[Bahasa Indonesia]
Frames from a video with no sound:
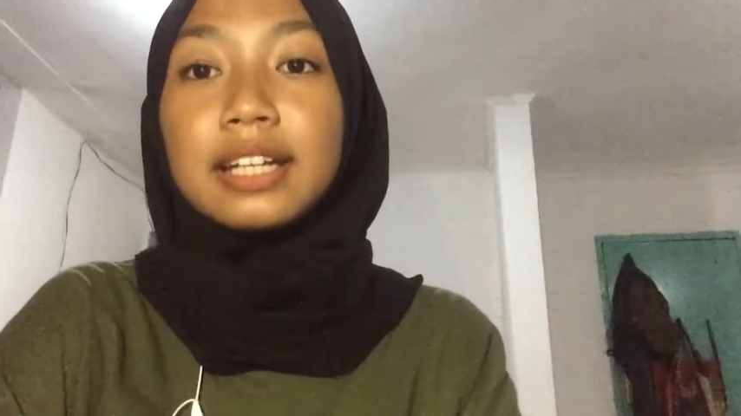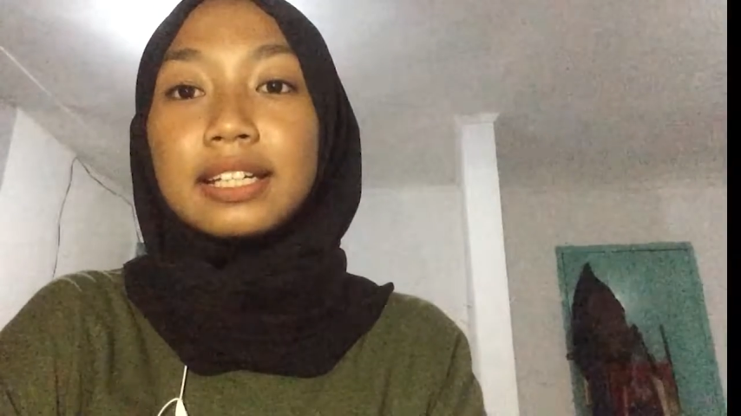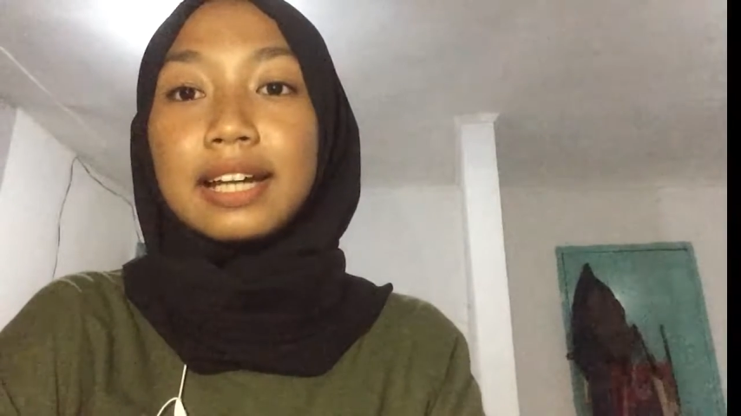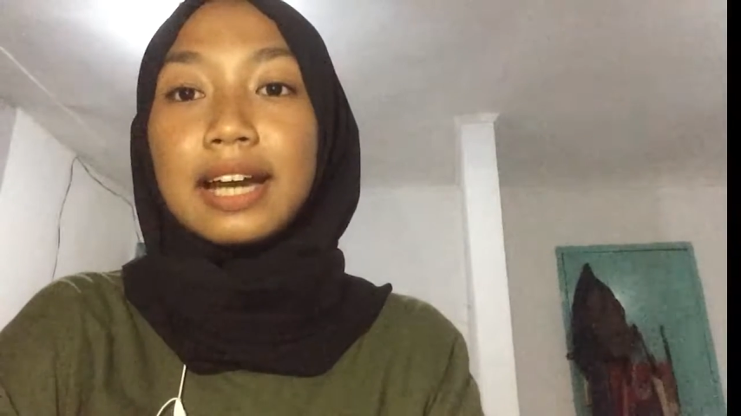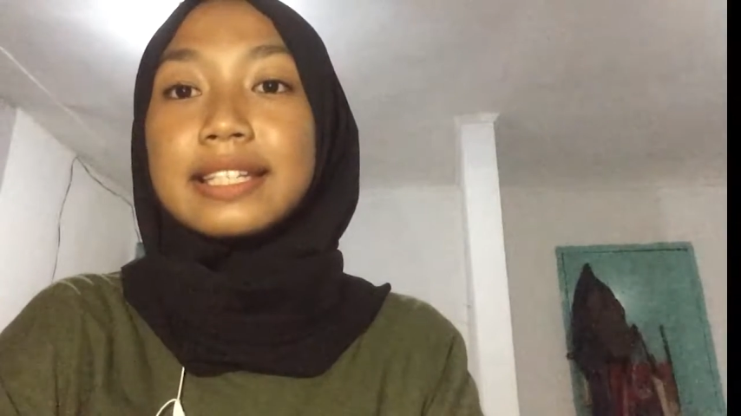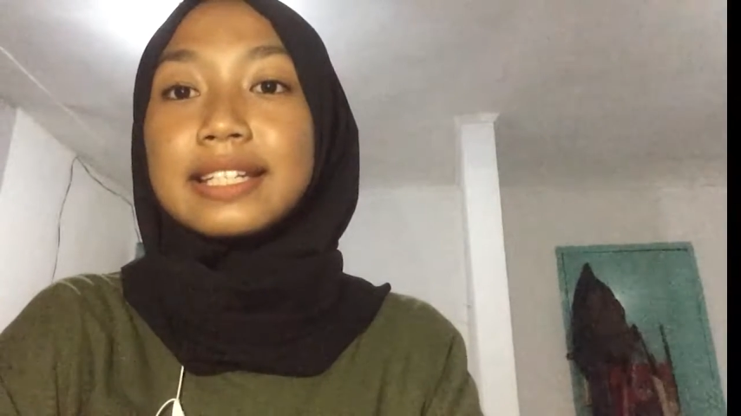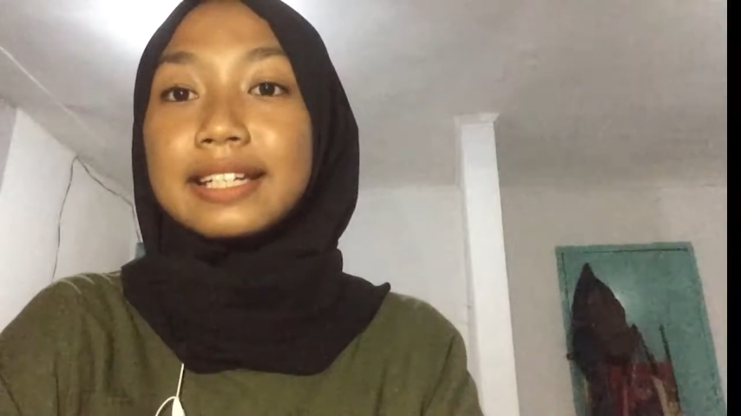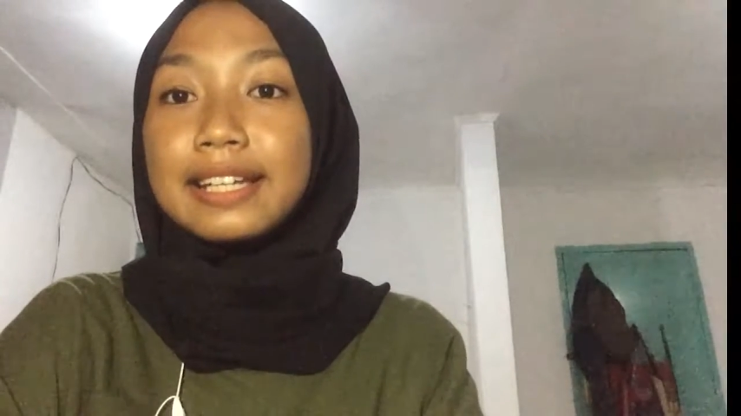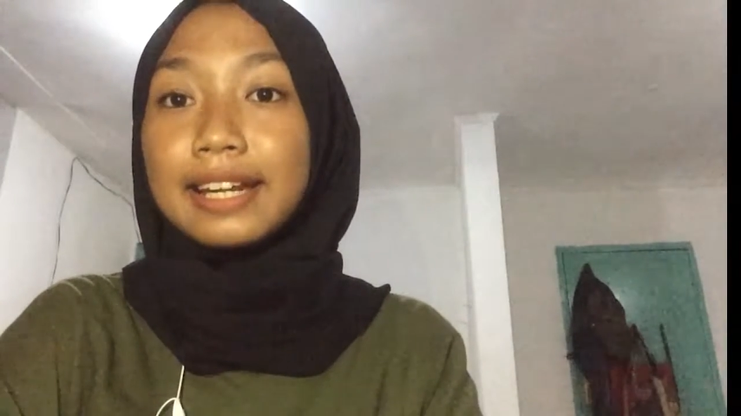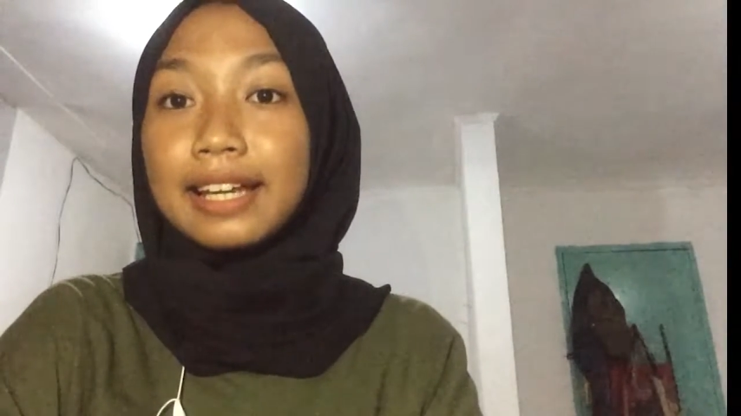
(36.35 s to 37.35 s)
dengan
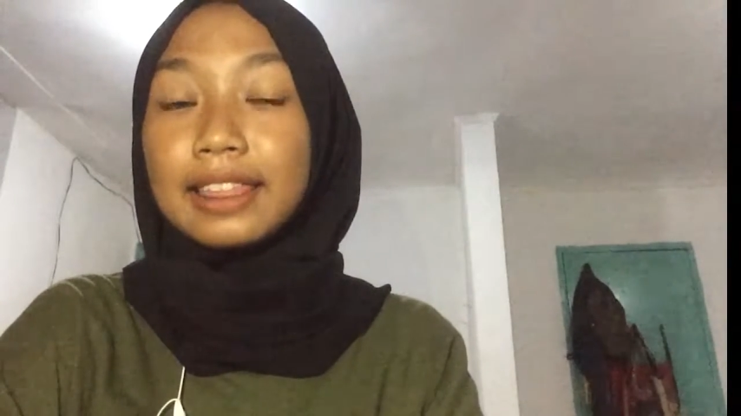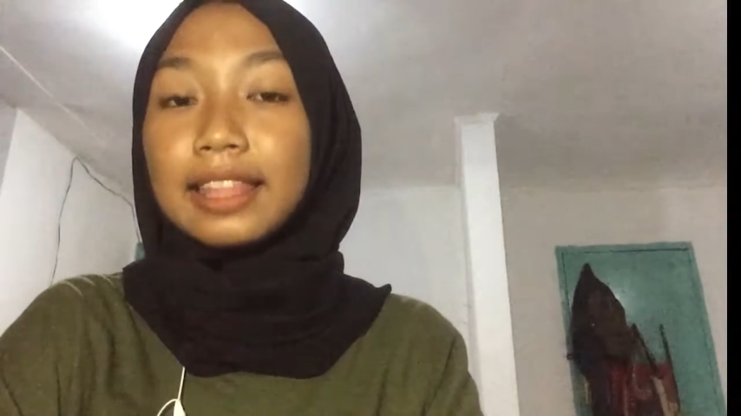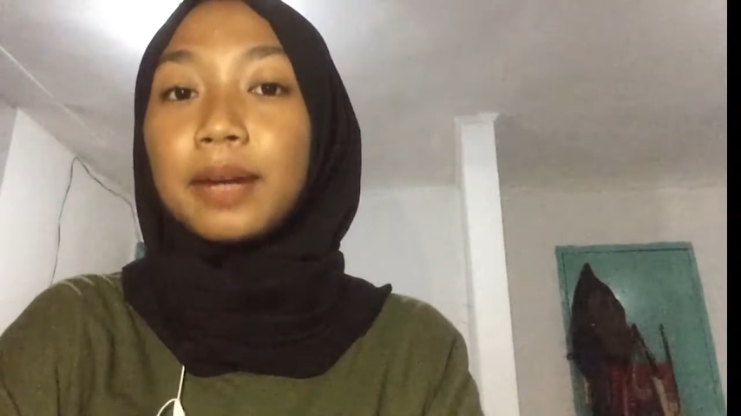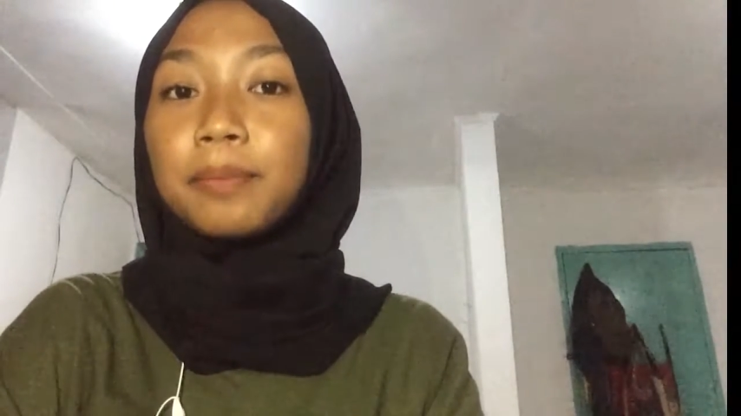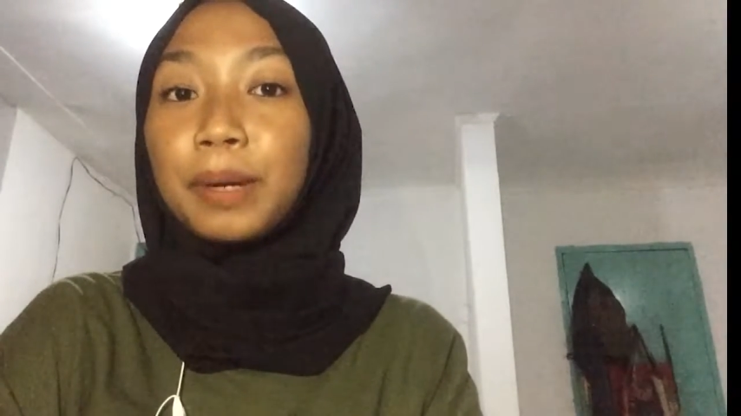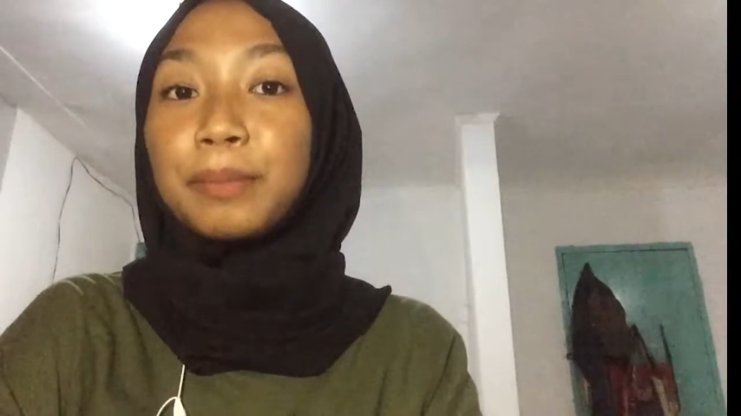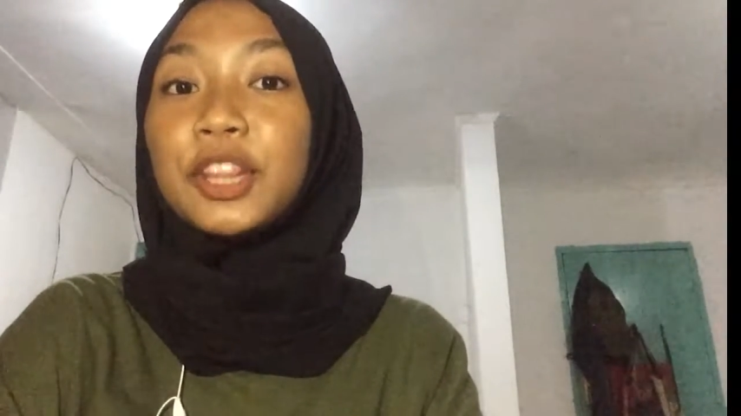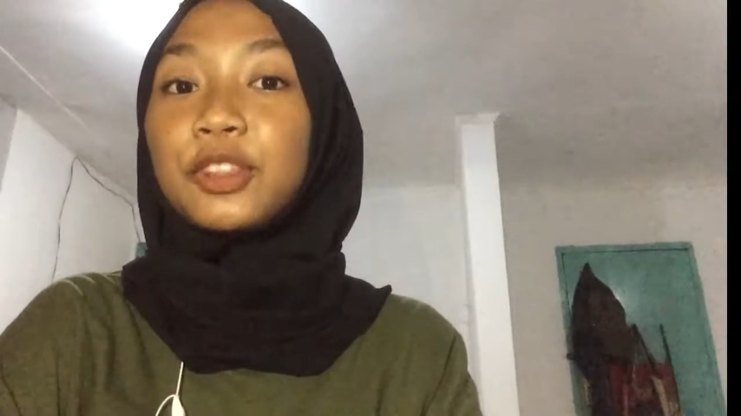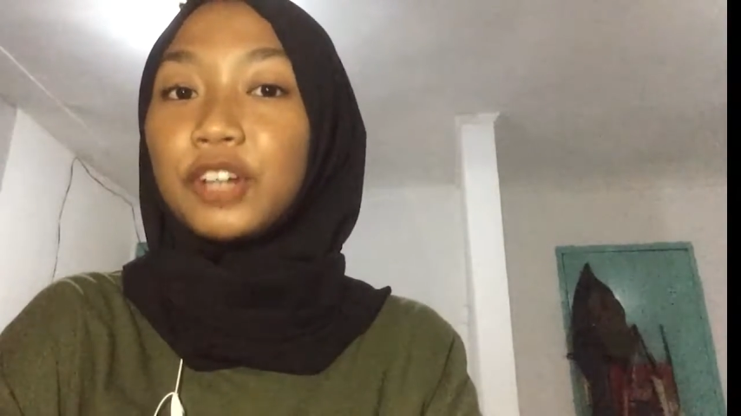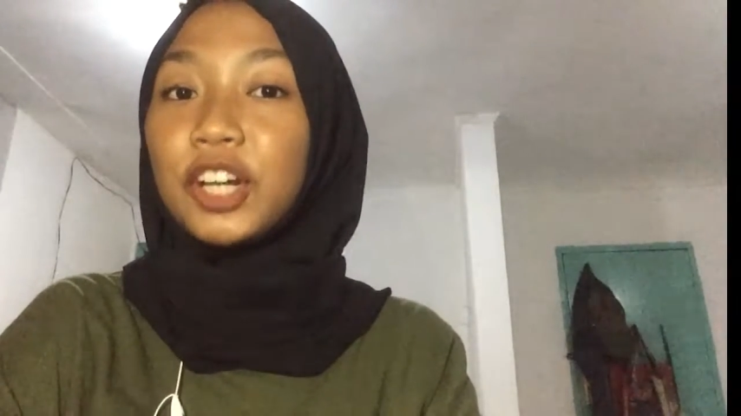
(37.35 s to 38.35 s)
sendiri tanpa
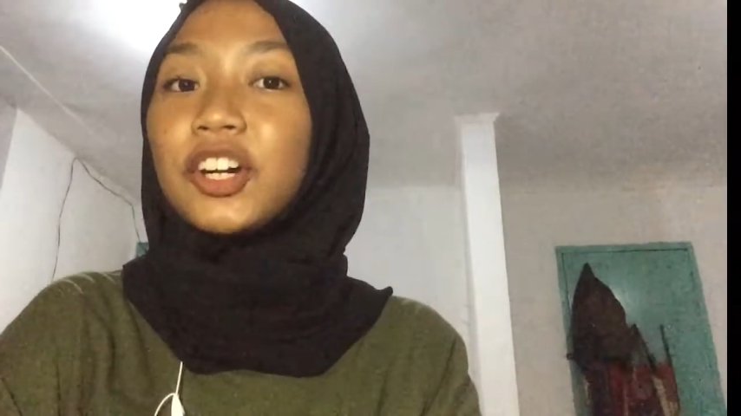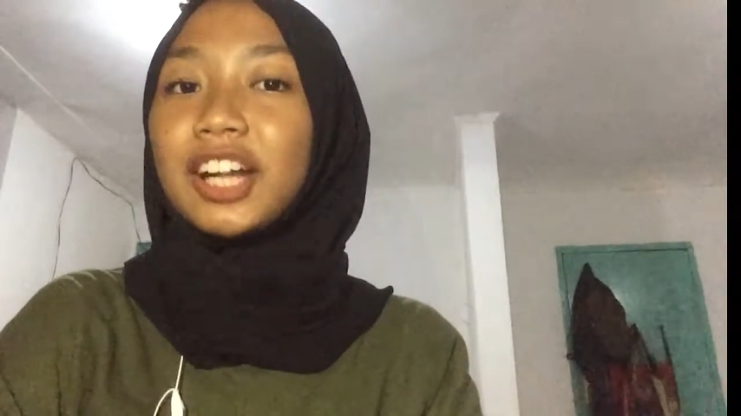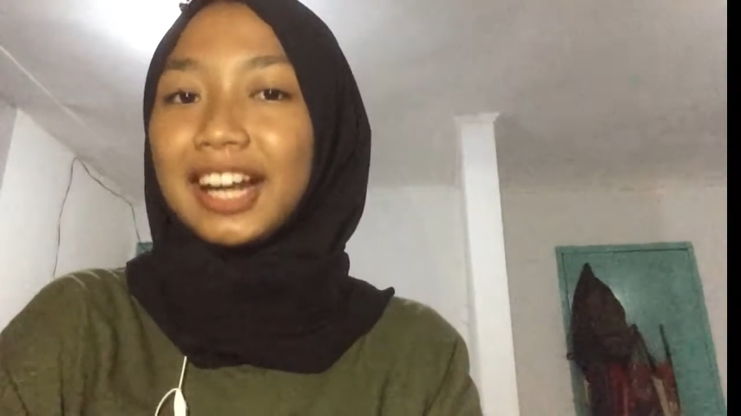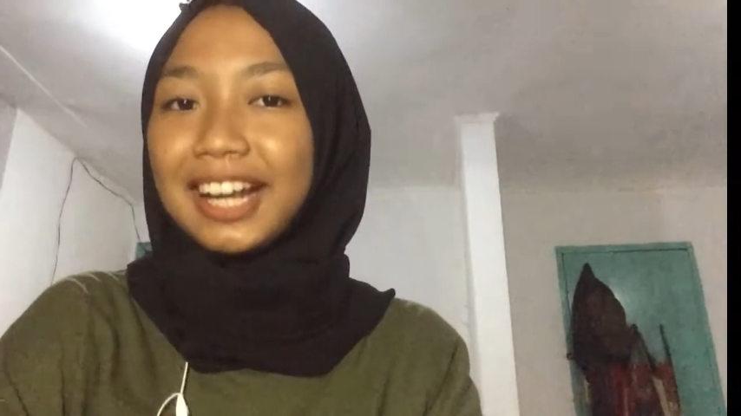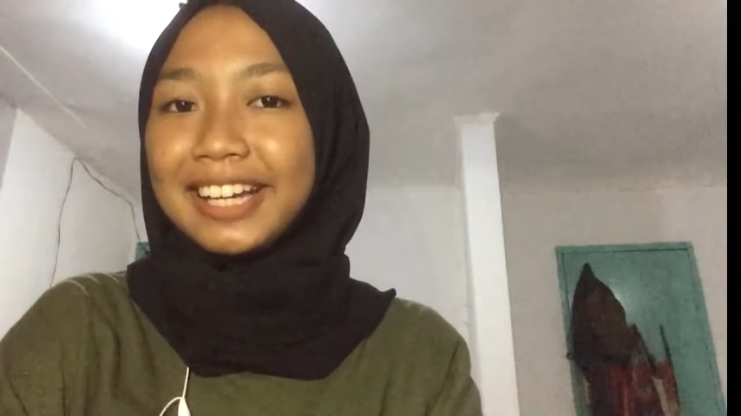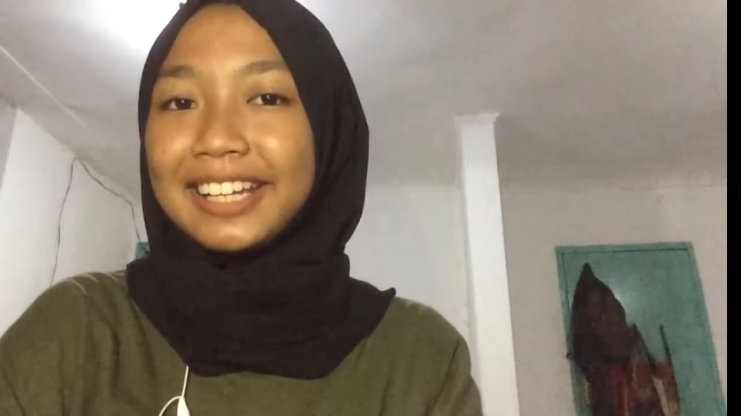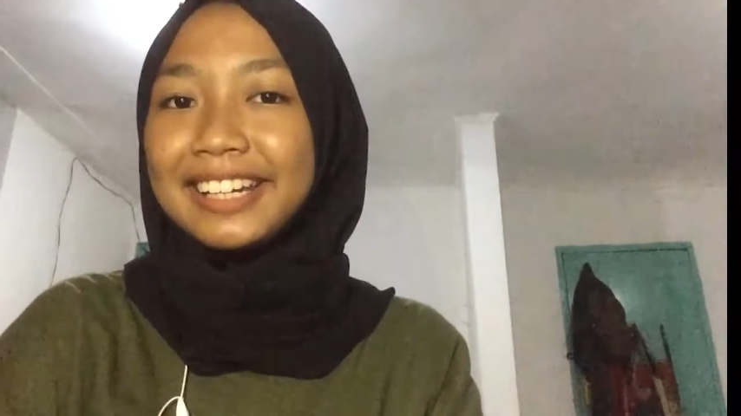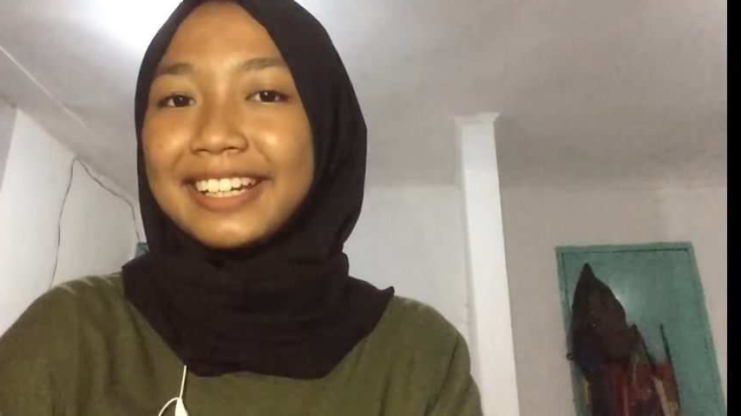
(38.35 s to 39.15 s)
bantuan orang lain.